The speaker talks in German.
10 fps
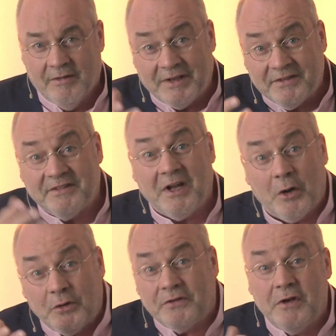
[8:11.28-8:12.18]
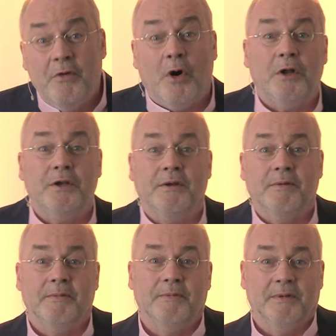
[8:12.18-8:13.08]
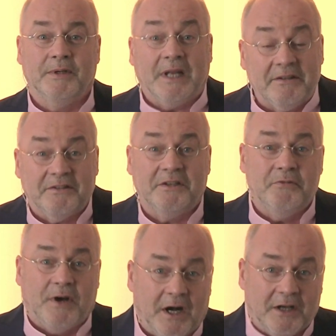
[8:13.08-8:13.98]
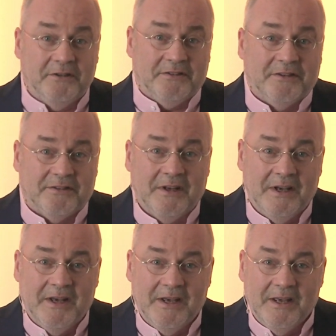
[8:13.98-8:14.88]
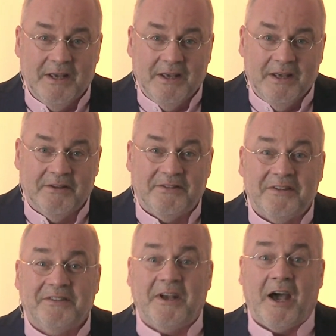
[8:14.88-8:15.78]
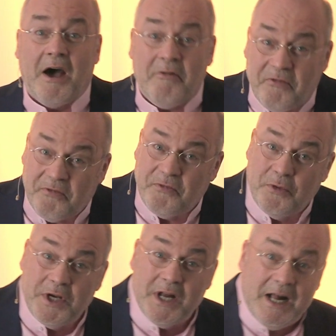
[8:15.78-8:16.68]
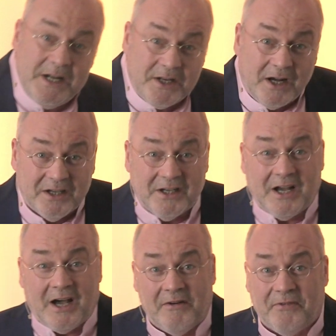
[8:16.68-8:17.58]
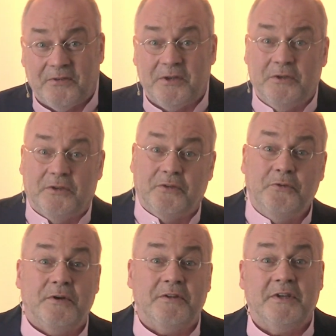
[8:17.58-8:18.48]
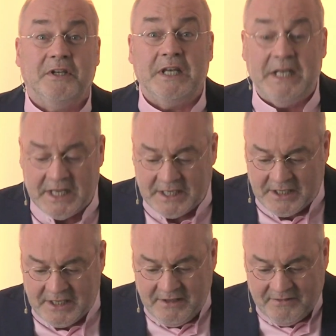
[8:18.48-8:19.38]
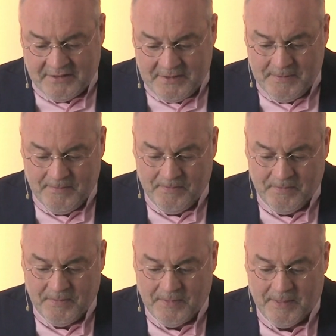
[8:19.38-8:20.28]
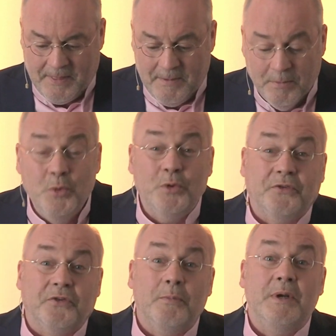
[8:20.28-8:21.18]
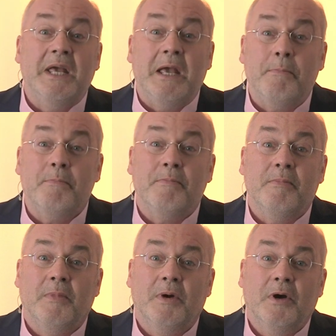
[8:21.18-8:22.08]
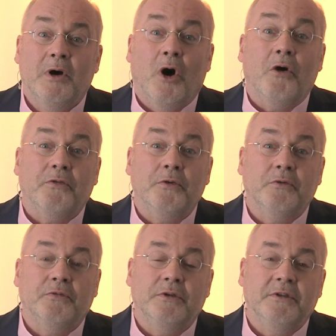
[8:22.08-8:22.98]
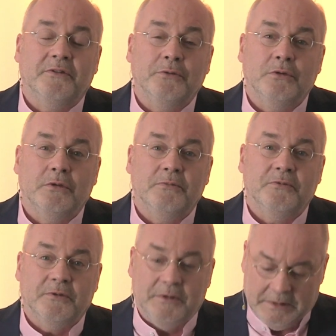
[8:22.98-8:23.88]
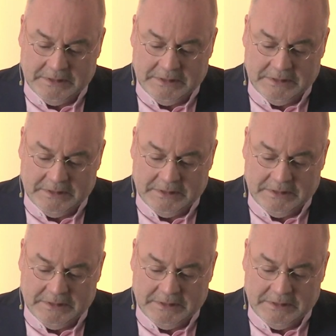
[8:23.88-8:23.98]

Was ist daraus geworden? Das ist die Frage. Ist es, ist es Kraft für den Alltag, Kraft und Zuversicht in der Krise, Mut zum Leben, Hoffnung für die Zukunft?